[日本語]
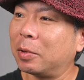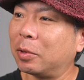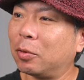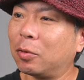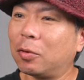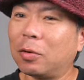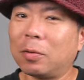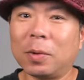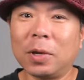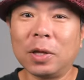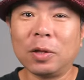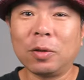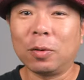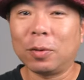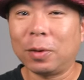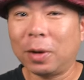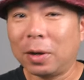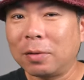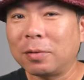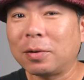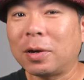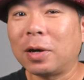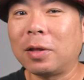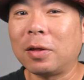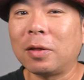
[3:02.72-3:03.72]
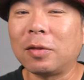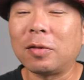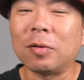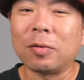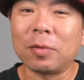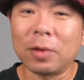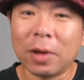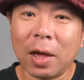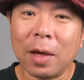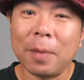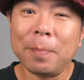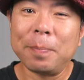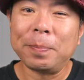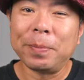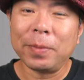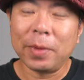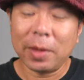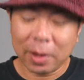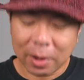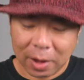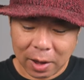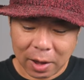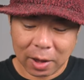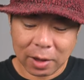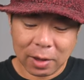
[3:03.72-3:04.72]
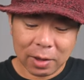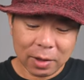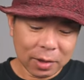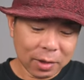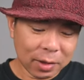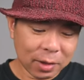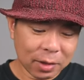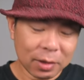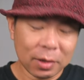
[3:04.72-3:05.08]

あ、どこまで取れるかですよね。はい。